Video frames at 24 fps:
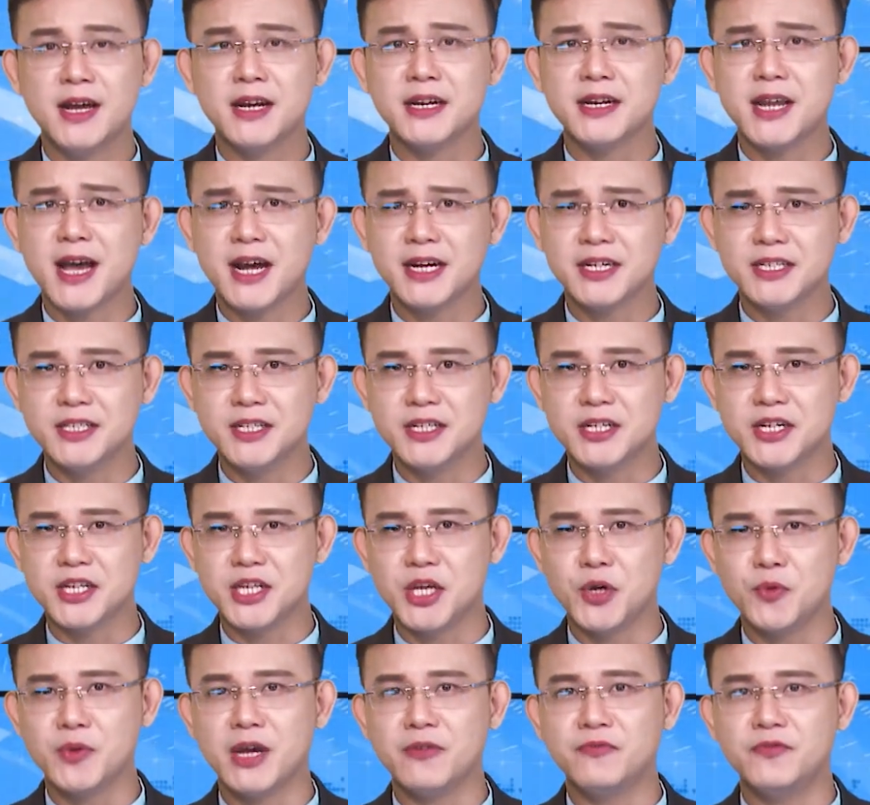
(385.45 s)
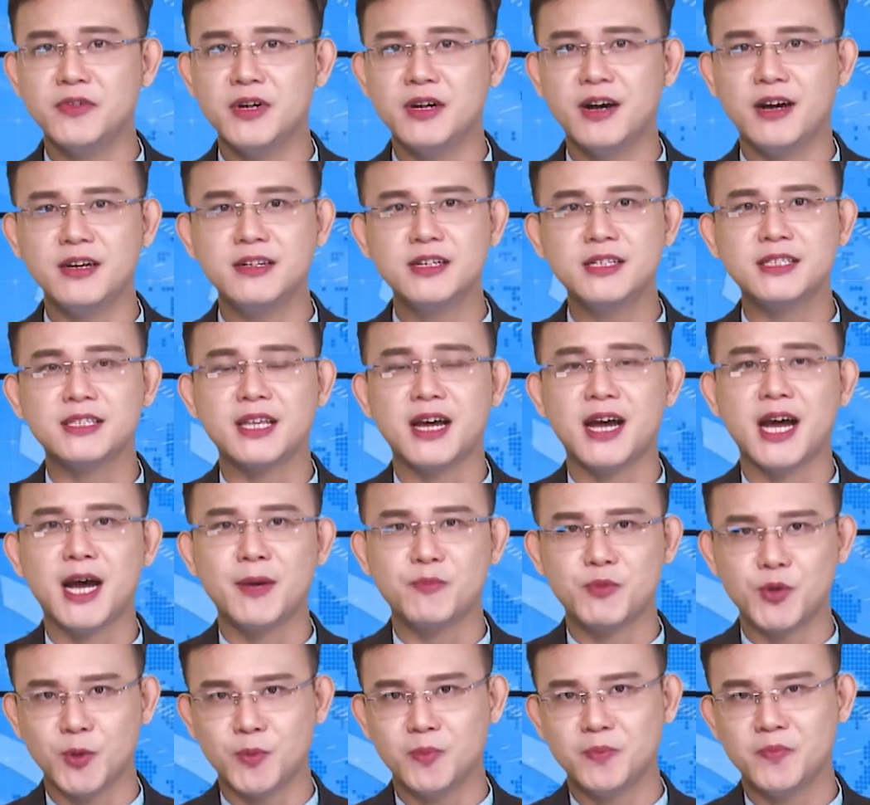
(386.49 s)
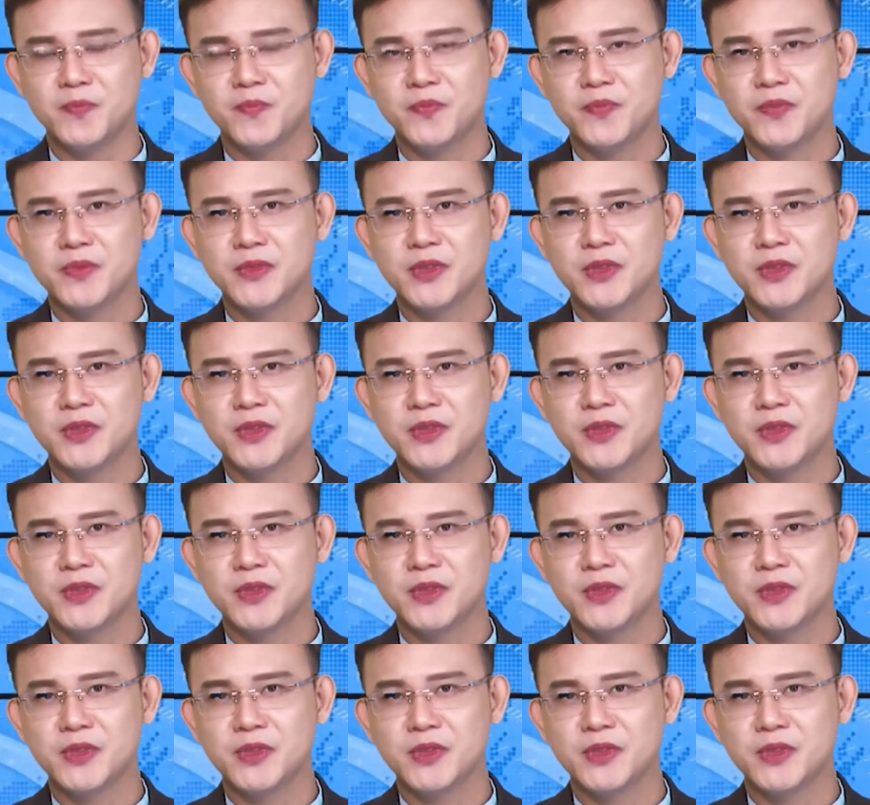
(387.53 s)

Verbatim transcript: đang được nhiều nhà vườn ở nước ta áp dụng.